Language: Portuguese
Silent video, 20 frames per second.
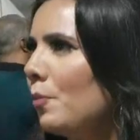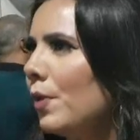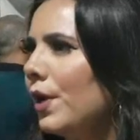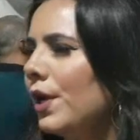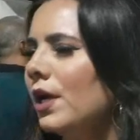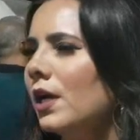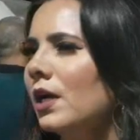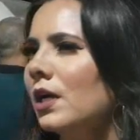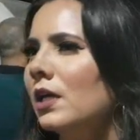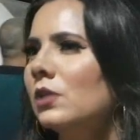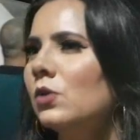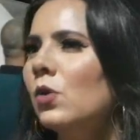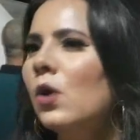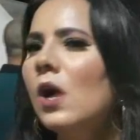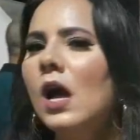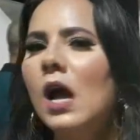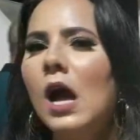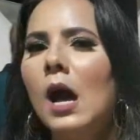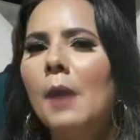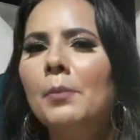A
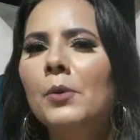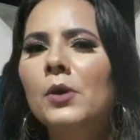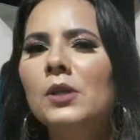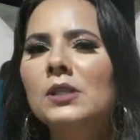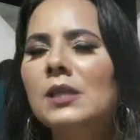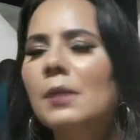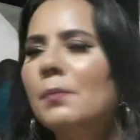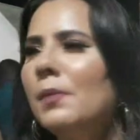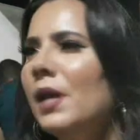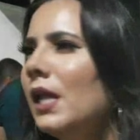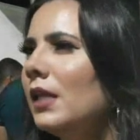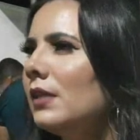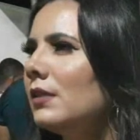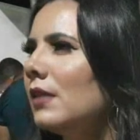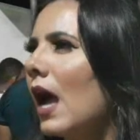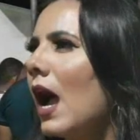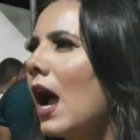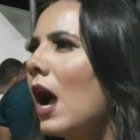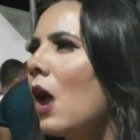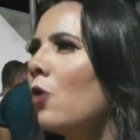secretária de Cultura,
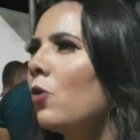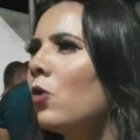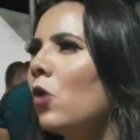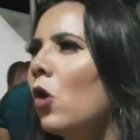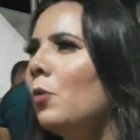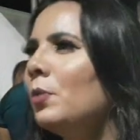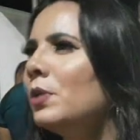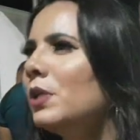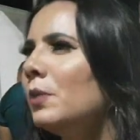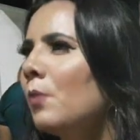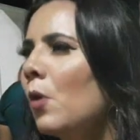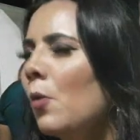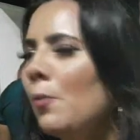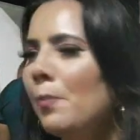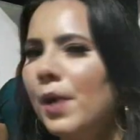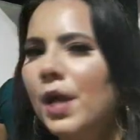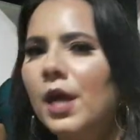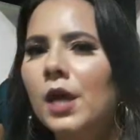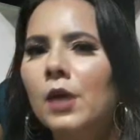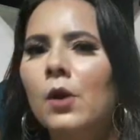Aline Costa,
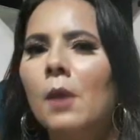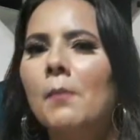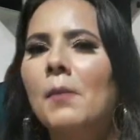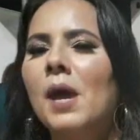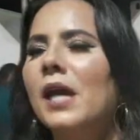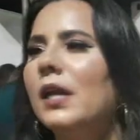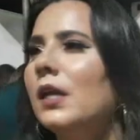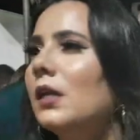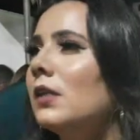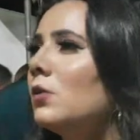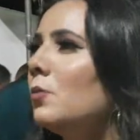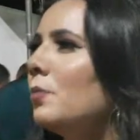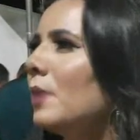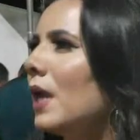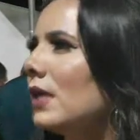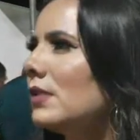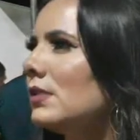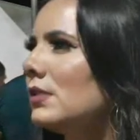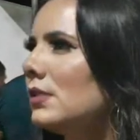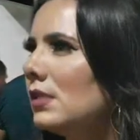agradeceu a todos que
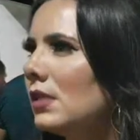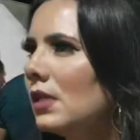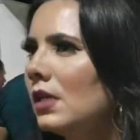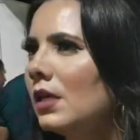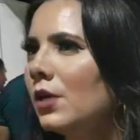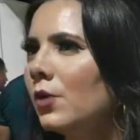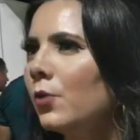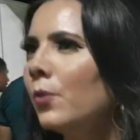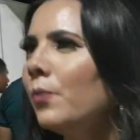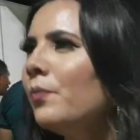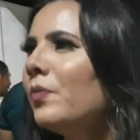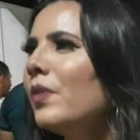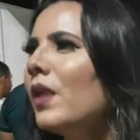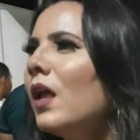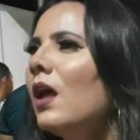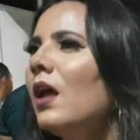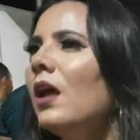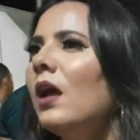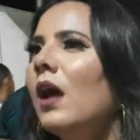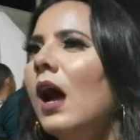fizeram parte para a
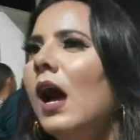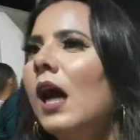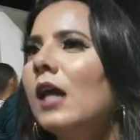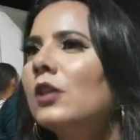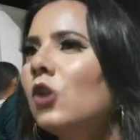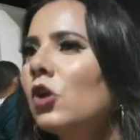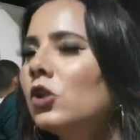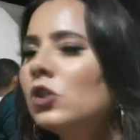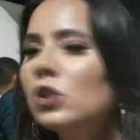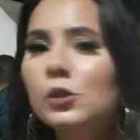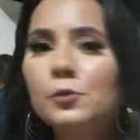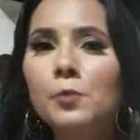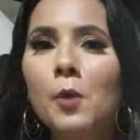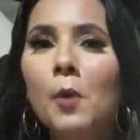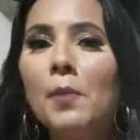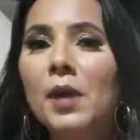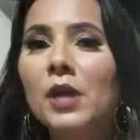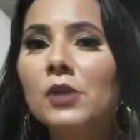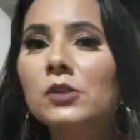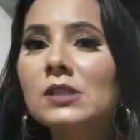realização do
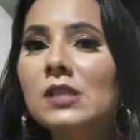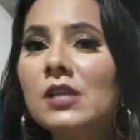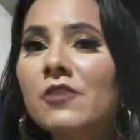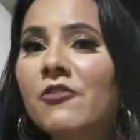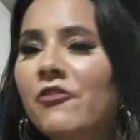evento.